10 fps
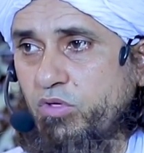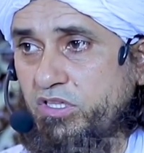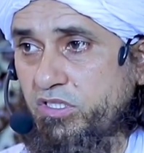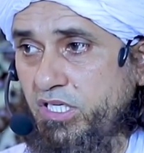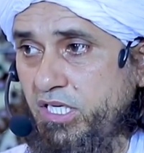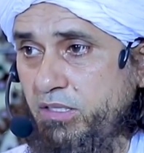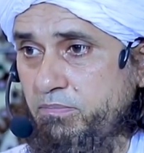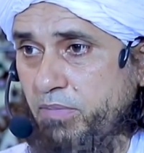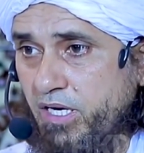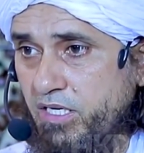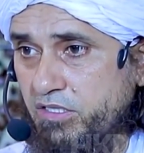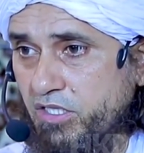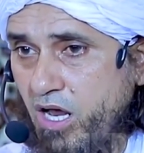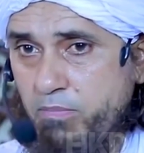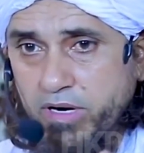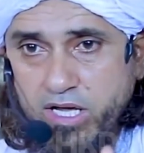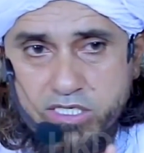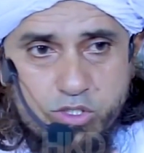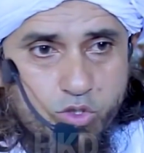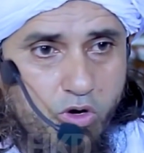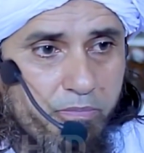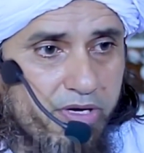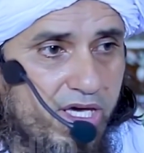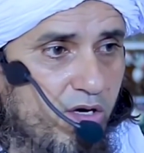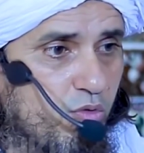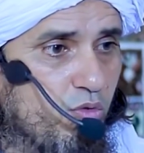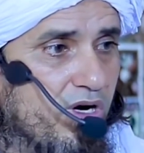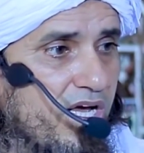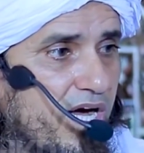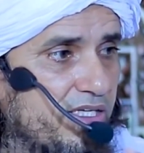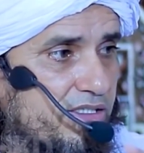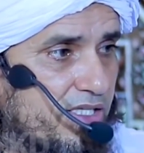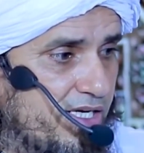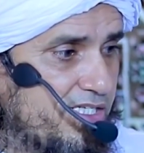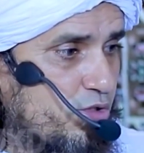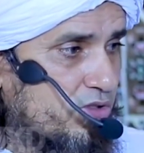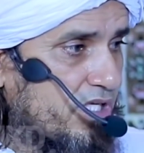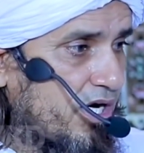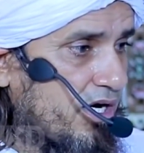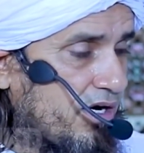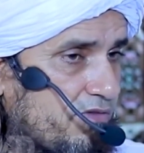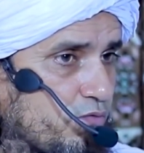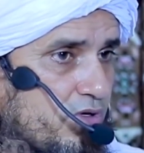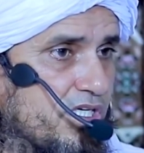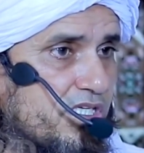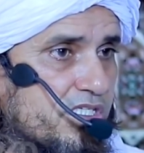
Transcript: तो इतनी बड़ा इतना बड़ा जुर्म के उनका दिल जो था वो